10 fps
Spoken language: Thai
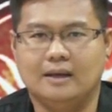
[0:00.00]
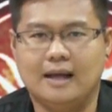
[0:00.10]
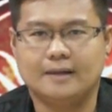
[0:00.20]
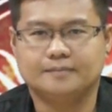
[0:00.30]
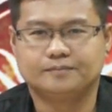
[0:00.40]

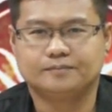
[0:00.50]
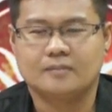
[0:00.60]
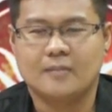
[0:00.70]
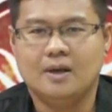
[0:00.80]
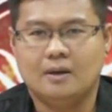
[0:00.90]
นะ
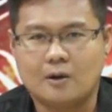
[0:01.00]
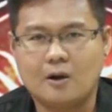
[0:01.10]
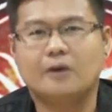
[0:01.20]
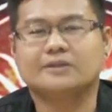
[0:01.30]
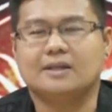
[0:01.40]
ก็
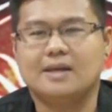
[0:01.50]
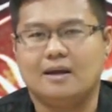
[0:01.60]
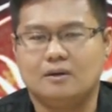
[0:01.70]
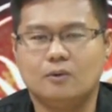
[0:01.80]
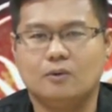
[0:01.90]
ลองสังเก
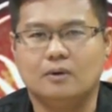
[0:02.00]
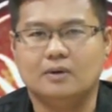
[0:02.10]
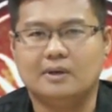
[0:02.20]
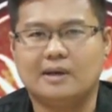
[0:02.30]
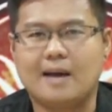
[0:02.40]
ตดู
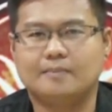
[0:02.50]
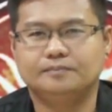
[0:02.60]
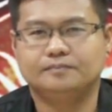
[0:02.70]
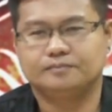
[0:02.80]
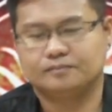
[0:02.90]
นะครับ
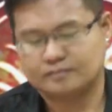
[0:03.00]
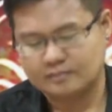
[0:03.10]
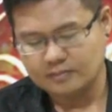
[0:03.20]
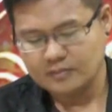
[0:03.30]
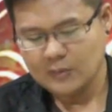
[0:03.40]

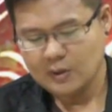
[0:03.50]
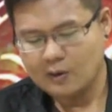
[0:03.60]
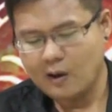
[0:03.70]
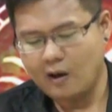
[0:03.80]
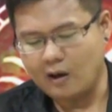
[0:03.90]

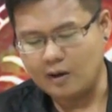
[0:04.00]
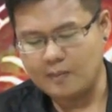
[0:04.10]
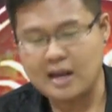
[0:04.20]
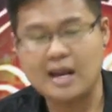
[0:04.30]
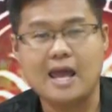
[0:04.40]
ก็
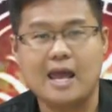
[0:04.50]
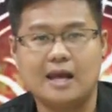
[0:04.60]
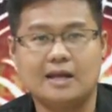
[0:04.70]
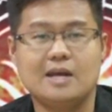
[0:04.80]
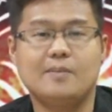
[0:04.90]
ไม่แน่
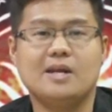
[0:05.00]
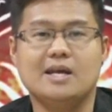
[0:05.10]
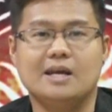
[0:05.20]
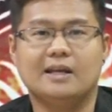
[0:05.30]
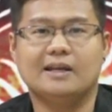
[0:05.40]
ดีไม่
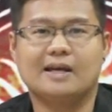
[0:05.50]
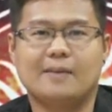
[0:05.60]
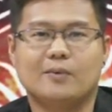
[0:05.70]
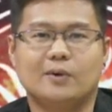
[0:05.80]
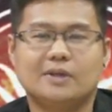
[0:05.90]
ดีนะครั
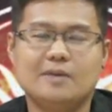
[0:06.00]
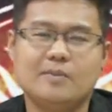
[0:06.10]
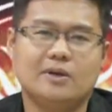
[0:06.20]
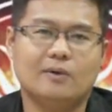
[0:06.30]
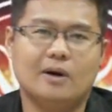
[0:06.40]
บคนที่
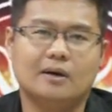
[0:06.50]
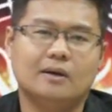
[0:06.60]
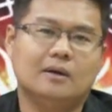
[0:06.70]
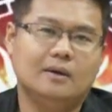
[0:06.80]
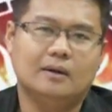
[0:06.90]
มีดวง
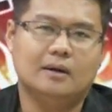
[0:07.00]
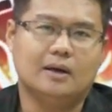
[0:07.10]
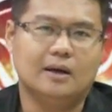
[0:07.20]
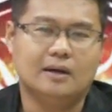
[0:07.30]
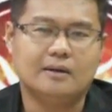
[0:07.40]

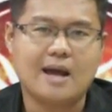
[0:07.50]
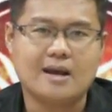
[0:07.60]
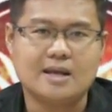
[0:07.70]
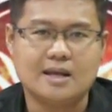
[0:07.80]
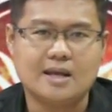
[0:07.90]
ด้า
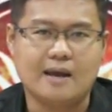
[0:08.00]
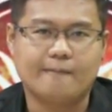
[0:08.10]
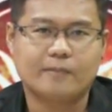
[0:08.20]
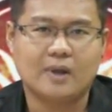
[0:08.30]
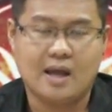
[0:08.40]
นนี้เนี่ย
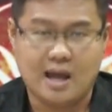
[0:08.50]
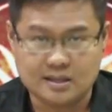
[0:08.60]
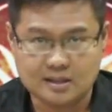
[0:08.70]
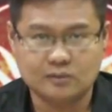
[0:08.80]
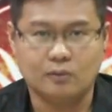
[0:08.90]
อาจ
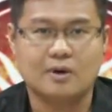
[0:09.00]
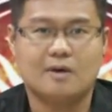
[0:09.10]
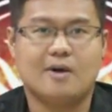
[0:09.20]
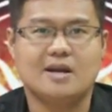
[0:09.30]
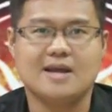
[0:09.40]
จะถูก
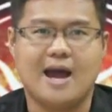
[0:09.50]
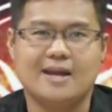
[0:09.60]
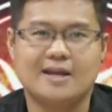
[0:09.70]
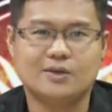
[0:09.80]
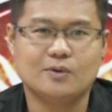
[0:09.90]
รางวัลใหญ่
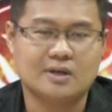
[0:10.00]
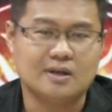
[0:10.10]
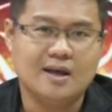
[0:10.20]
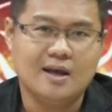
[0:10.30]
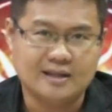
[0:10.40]
ในช่วง
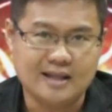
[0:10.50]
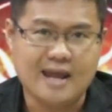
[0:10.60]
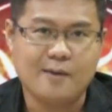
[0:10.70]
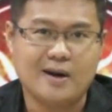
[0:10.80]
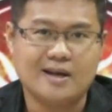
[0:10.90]
ใน
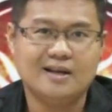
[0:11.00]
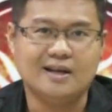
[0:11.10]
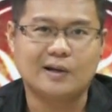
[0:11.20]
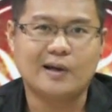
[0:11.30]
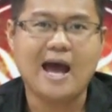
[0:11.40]
วัน
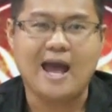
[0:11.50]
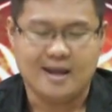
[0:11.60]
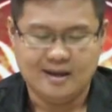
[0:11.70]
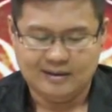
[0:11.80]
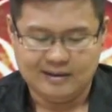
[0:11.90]
ที่1ก็ได้
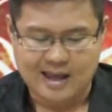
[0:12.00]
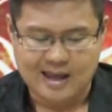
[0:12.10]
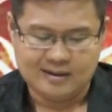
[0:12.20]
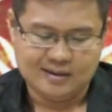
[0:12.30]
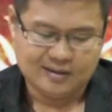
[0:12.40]
นะ
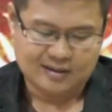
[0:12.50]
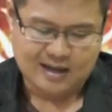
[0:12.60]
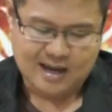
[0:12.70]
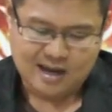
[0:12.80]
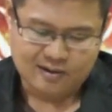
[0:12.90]

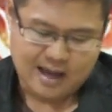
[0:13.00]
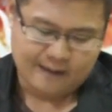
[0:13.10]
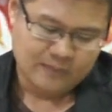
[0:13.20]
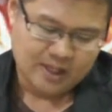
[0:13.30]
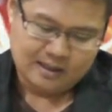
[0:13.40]
เอาละ
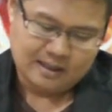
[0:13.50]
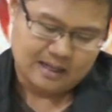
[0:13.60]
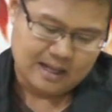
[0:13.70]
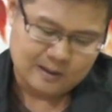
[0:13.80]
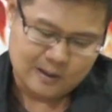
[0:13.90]

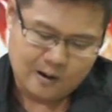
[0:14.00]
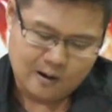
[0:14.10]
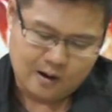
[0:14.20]
แล้วก็